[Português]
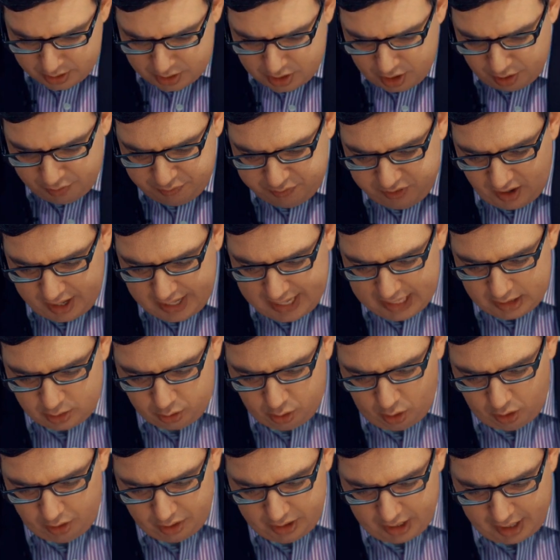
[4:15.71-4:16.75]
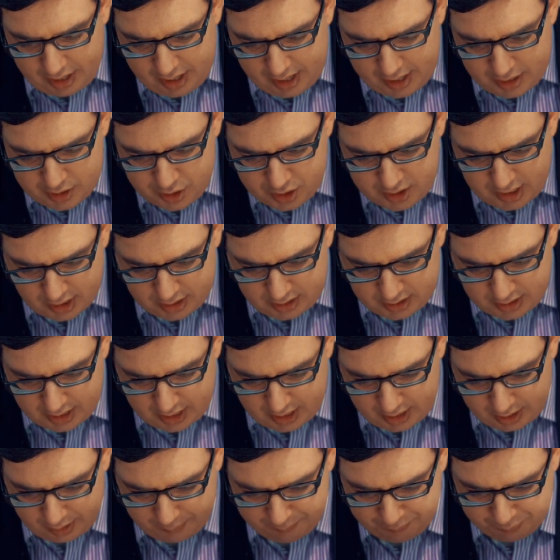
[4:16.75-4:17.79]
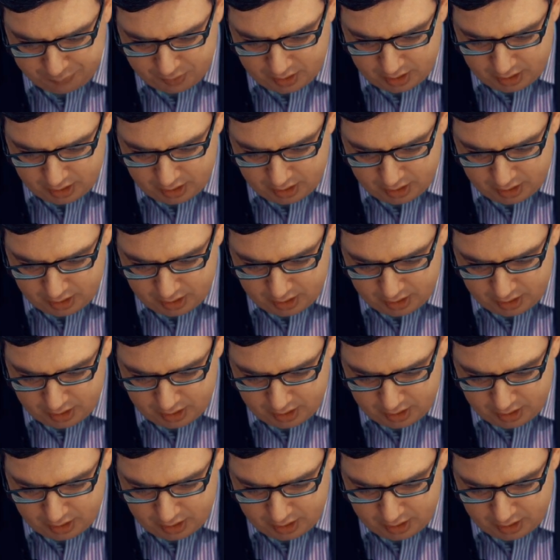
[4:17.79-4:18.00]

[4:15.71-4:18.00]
Te farei tornar esta terra,